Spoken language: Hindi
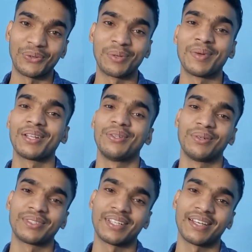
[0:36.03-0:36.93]
और मेरे
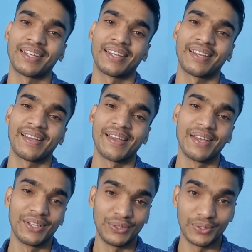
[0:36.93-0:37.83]
दोस्त
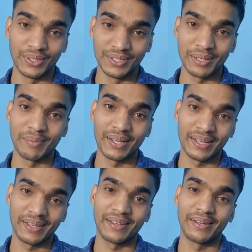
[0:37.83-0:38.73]
हैं जो इनसे मैं
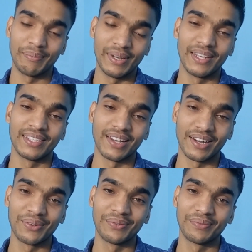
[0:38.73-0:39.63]
मिलने जा
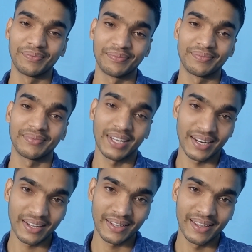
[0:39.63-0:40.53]
रहा हूँ है
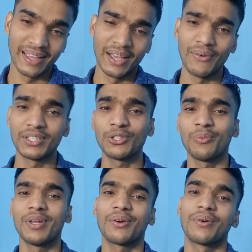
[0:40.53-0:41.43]
ना वैसे तो
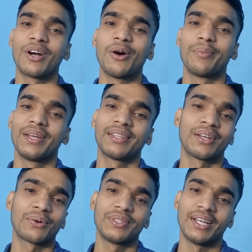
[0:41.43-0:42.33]
मेरे को गांव में
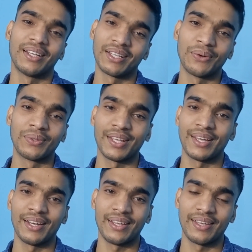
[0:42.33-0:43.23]
इतना कोई जानता होता है
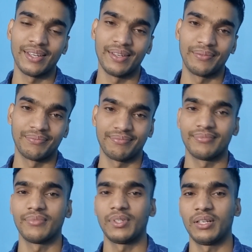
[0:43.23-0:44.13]
यानी कि
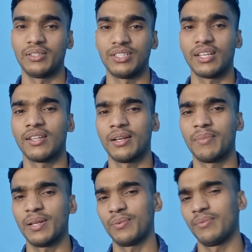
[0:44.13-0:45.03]
ज़्यादातर
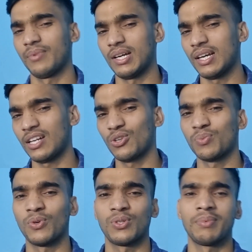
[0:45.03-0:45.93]
मतलब हाँ दस
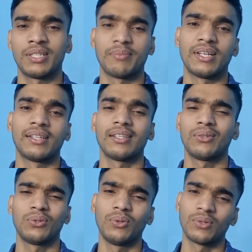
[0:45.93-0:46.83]
पड़ोस में सब जानते
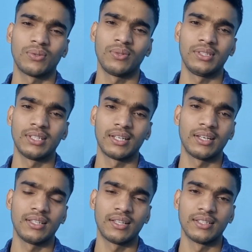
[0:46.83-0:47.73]
हैं और कोई
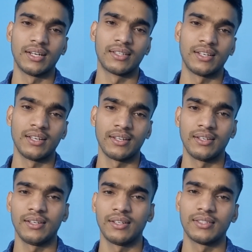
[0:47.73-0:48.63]
ज़्यादा इतना जानते
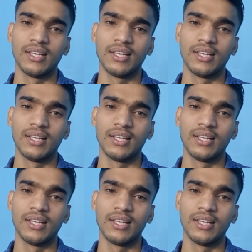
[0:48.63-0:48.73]
नहीं